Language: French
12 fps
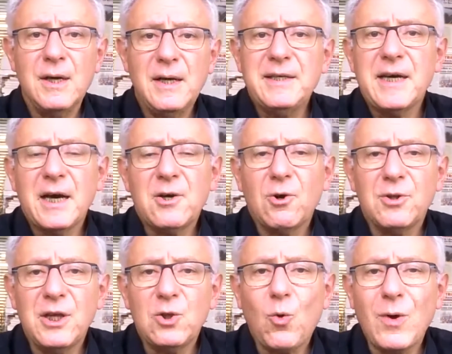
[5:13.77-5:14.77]
qui a
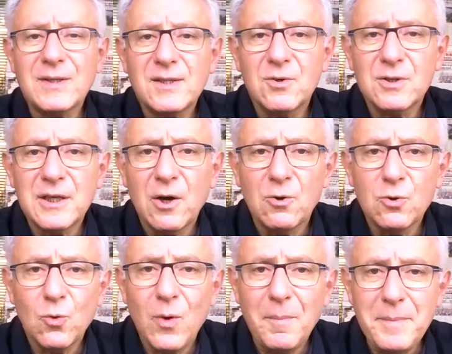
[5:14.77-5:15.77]
accordé
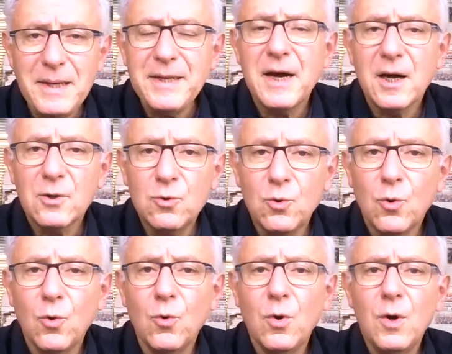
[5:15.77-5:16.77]
343 milliards
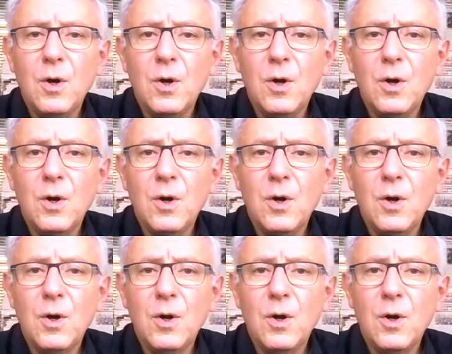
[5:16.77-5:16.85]
d'euros